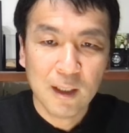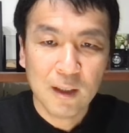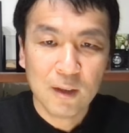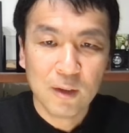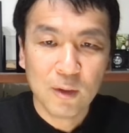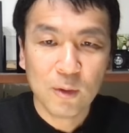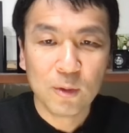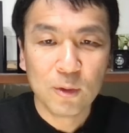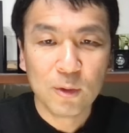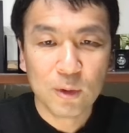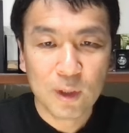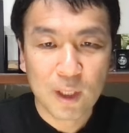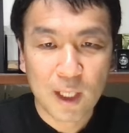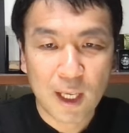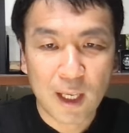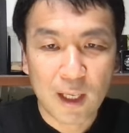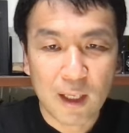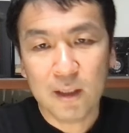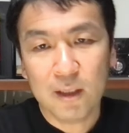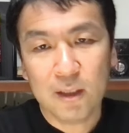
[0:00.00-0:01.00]
ということ
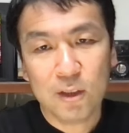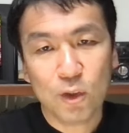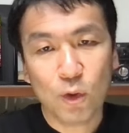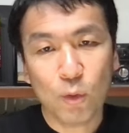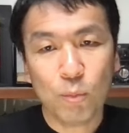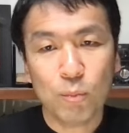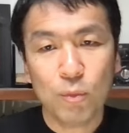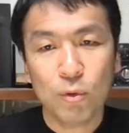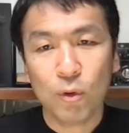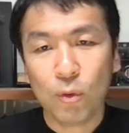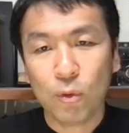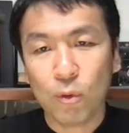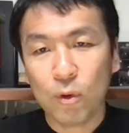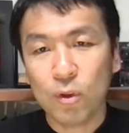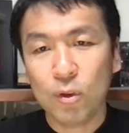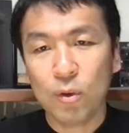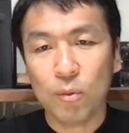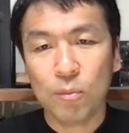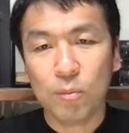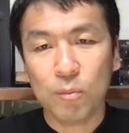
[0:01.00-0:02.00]
でショップの
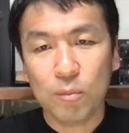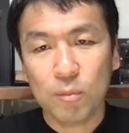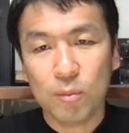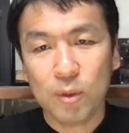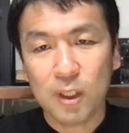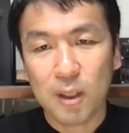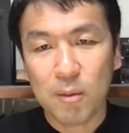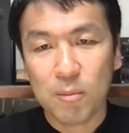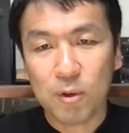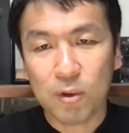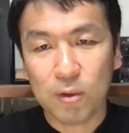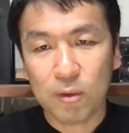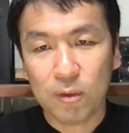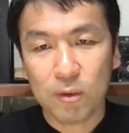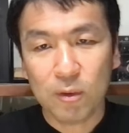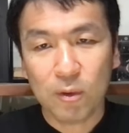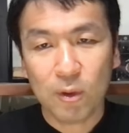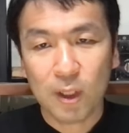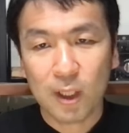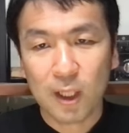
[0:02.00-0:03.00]
コインを見ても
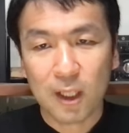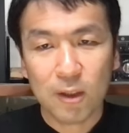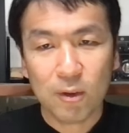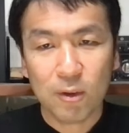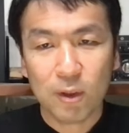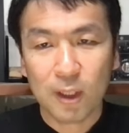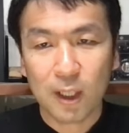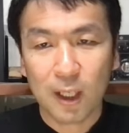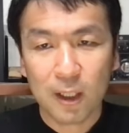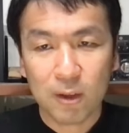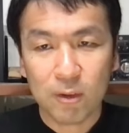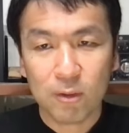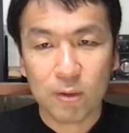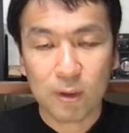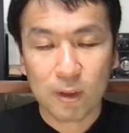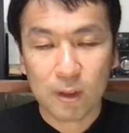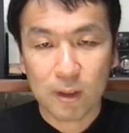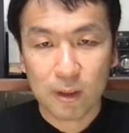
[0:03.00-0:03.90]
どれが良い買いの